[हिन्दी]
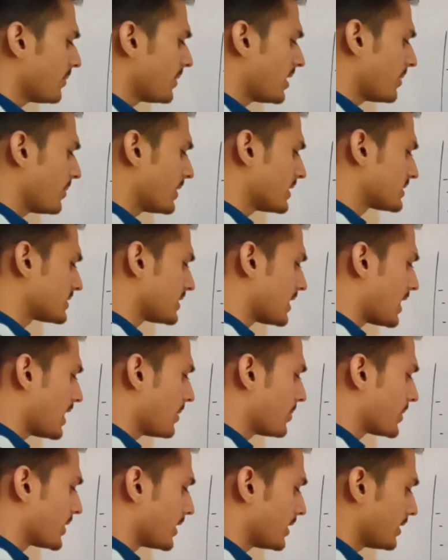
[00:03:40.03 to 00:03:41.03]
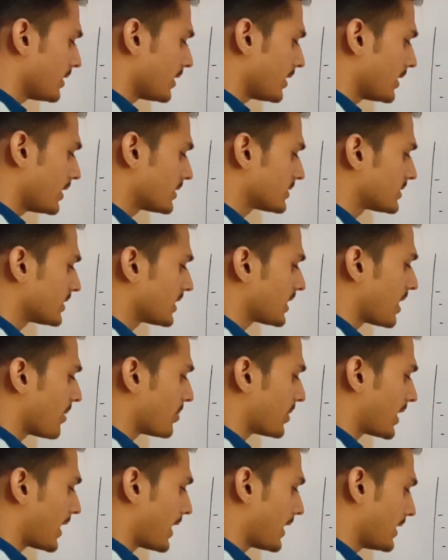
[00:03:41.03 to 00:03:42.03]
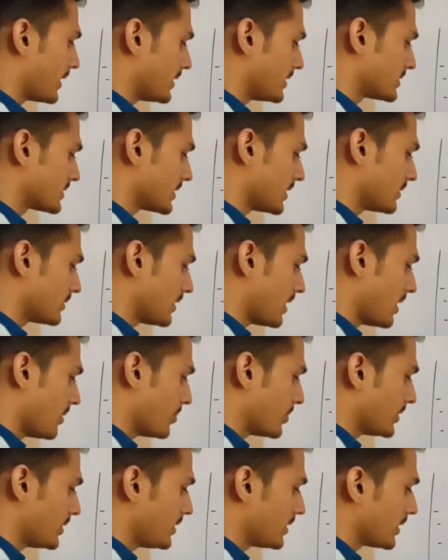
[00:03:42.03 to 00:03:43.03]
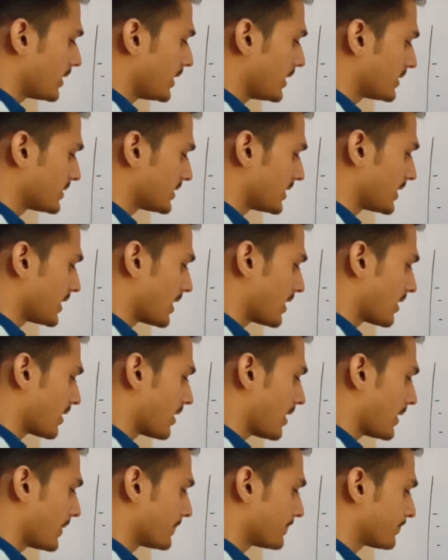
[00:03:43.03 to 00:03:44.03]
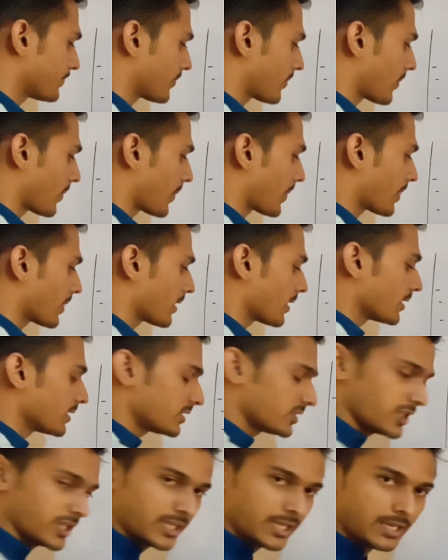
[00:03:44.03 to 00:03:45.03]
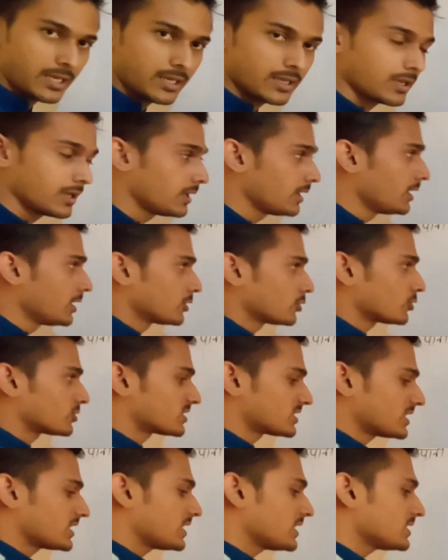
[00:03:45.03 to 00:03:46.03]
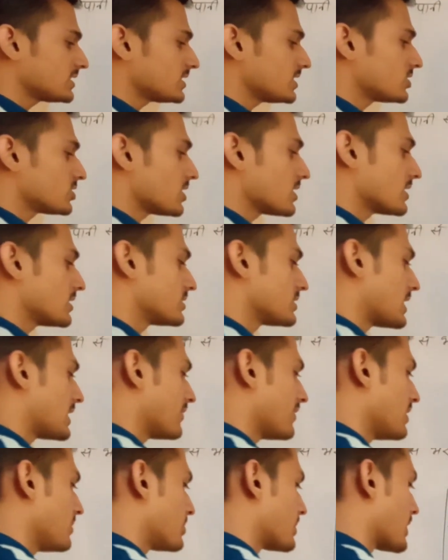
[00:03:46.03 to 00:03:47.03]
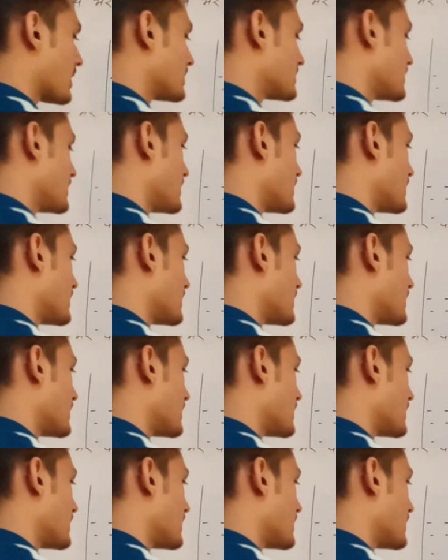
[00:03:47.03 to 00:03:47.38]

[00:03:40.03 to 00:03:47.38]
हैं हमारे पास यहाँ पे एक सिक्का पड़ा है इसके तल पर एक सिक्का रखा है ठीक है तो सिक्के से चलकर जाने वाली प्रकाश